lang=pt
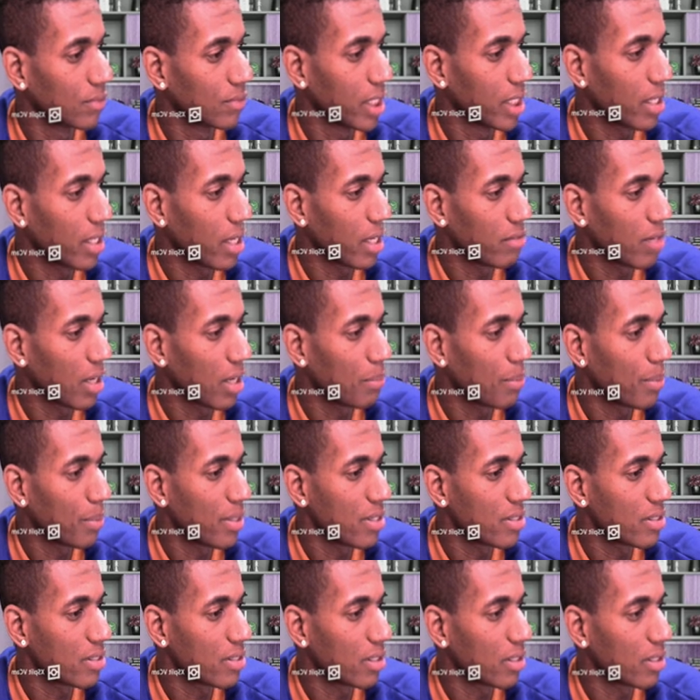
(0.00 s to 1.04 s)
E aí vai
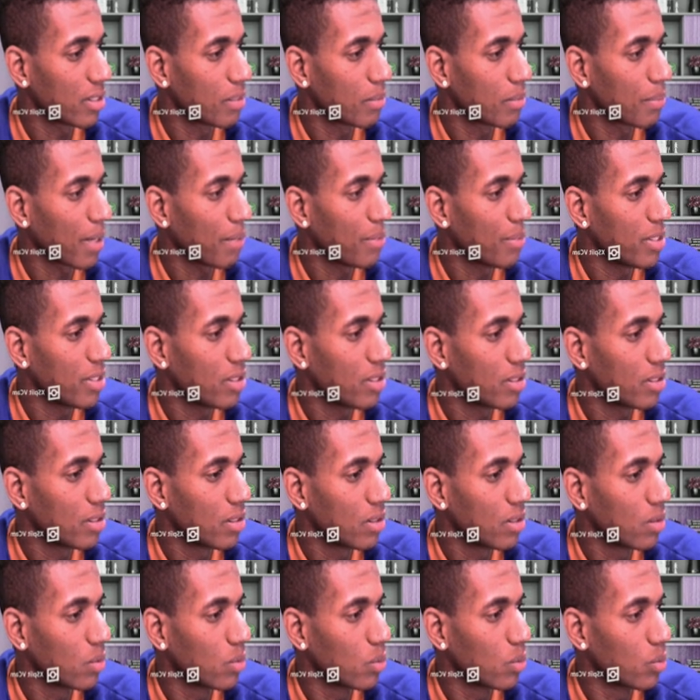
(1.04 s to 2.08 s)
aparecer aqui para mim
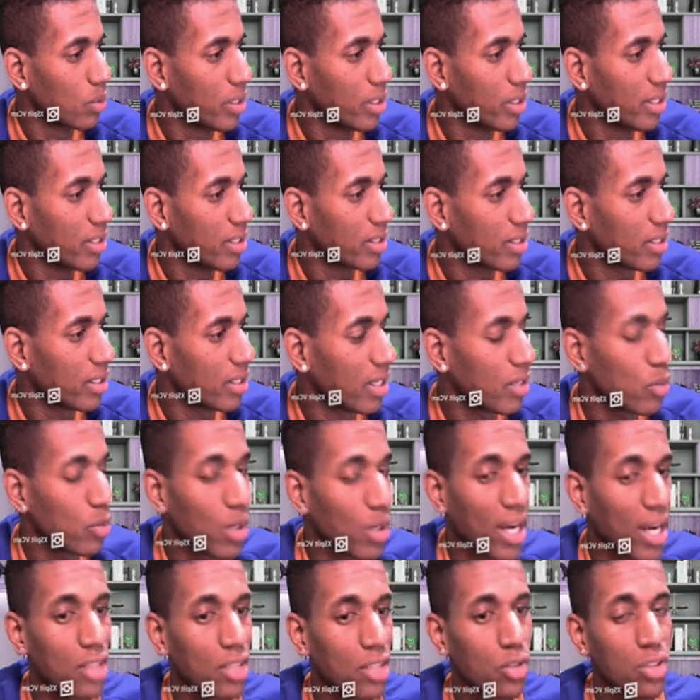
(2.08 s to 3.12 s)
um link, né? No
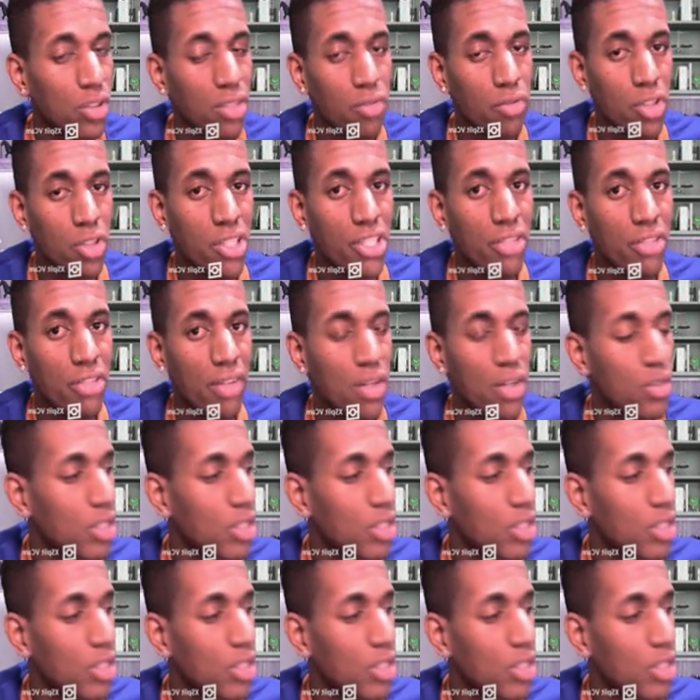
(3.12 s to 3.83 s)
caso, se você tiver no